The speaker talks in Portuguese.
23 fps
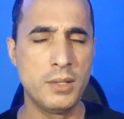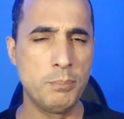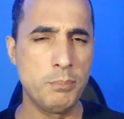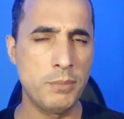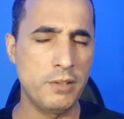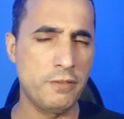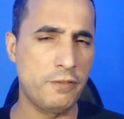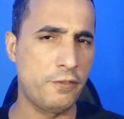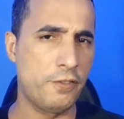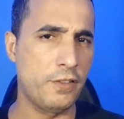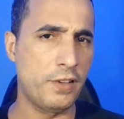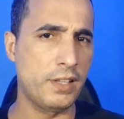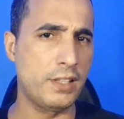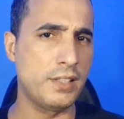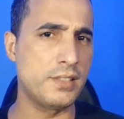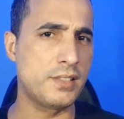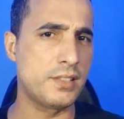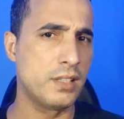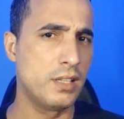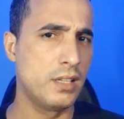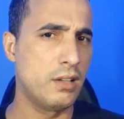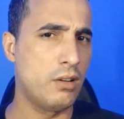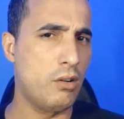me
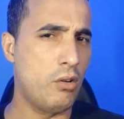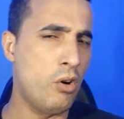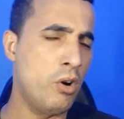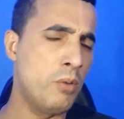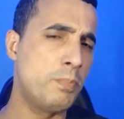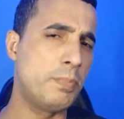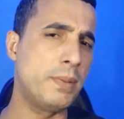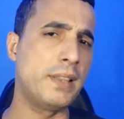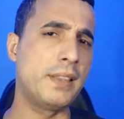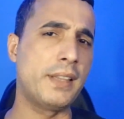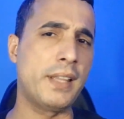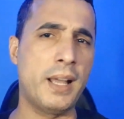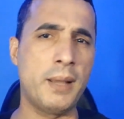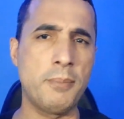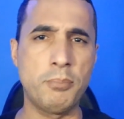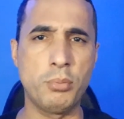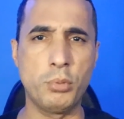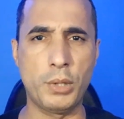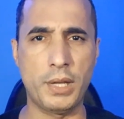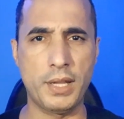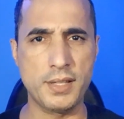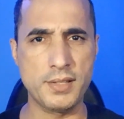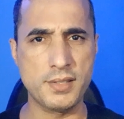fez optar
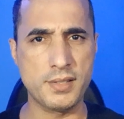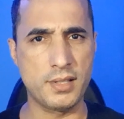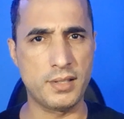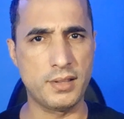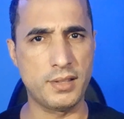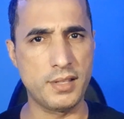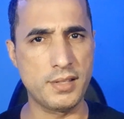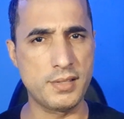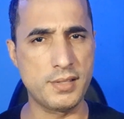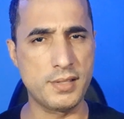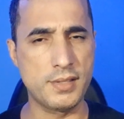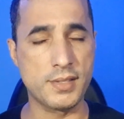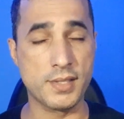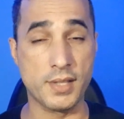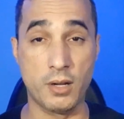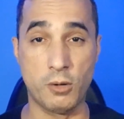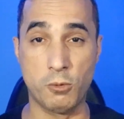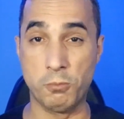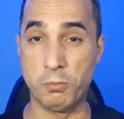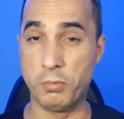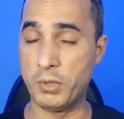por esta decisão.